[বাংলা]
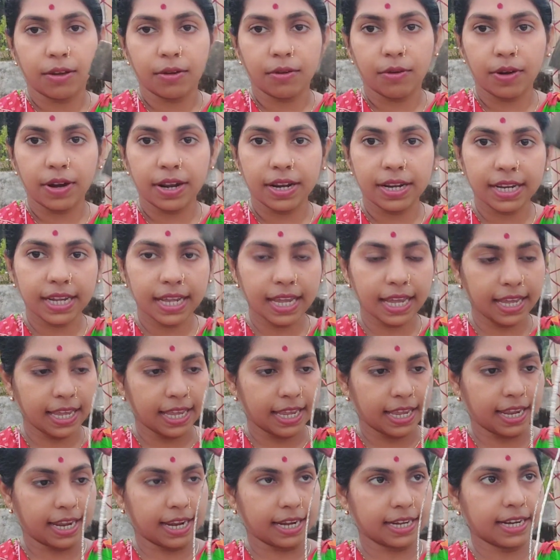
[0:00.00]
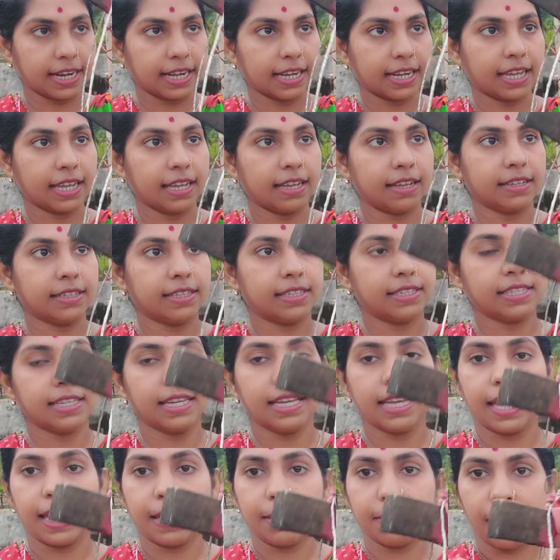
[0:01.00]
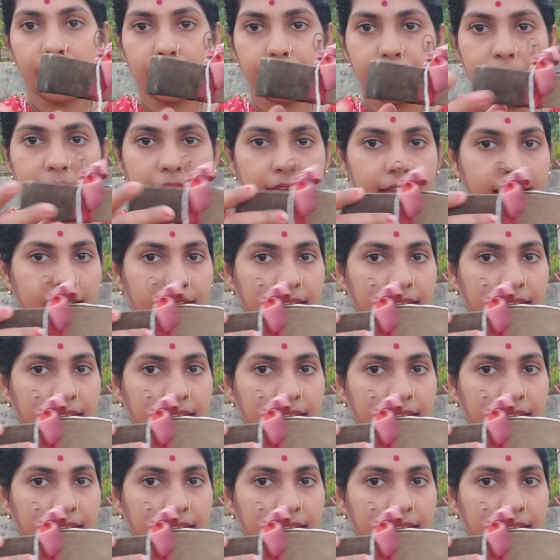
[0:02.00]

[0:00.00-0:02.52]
করে নিয়ে এটাকে হচ্ছে এইভাবে